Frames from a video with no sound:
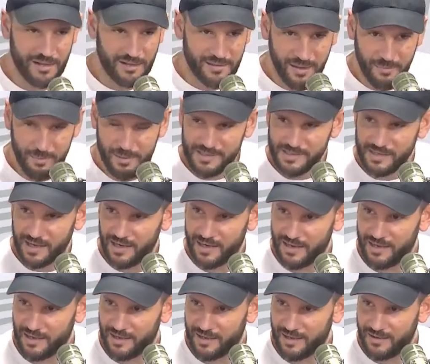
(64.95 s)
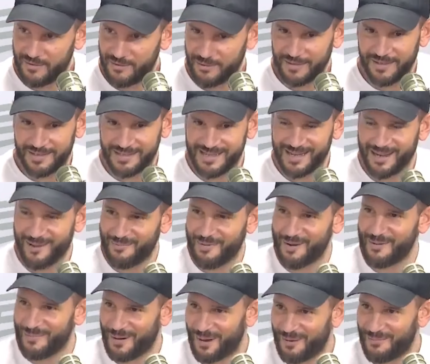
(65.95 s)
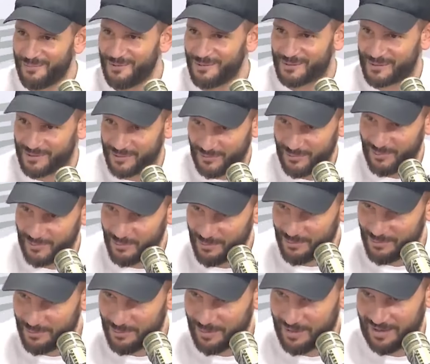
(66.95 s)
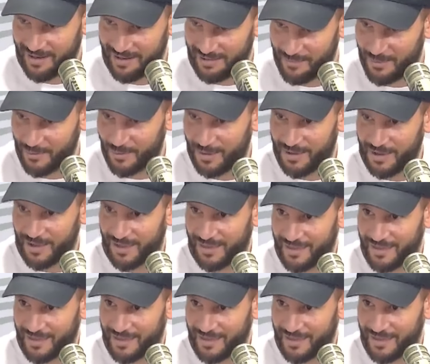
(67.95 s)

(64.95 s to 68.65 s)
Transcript: تبست على وقت السينابيل ما نحبوش نقولوا له معناها المواضيع طيب.